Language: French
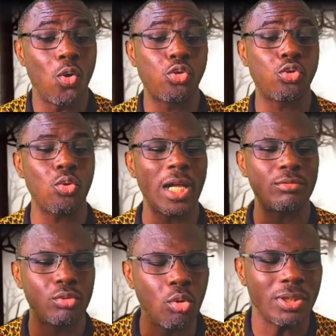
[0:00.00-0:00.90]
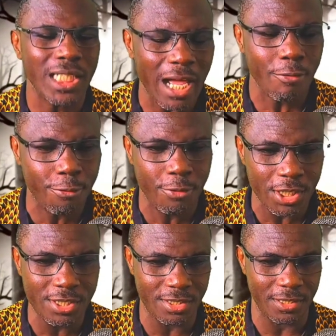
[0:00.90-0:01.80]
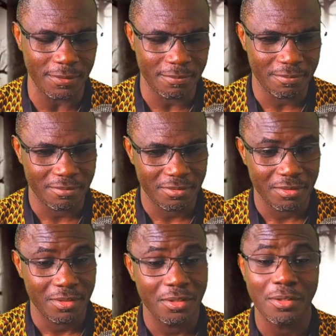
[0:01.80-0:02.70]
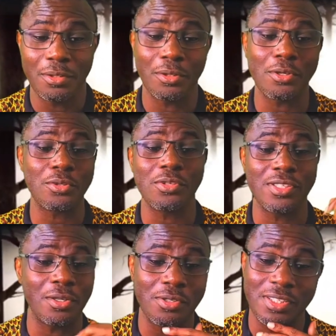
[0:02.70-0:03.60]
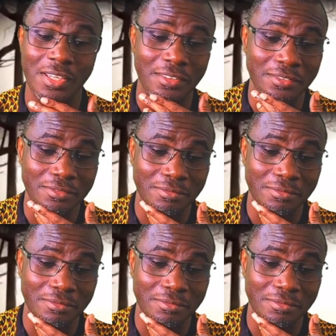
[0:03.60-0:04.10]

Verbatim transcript: On saura toute la vérité lorsqu'on sera au ciel.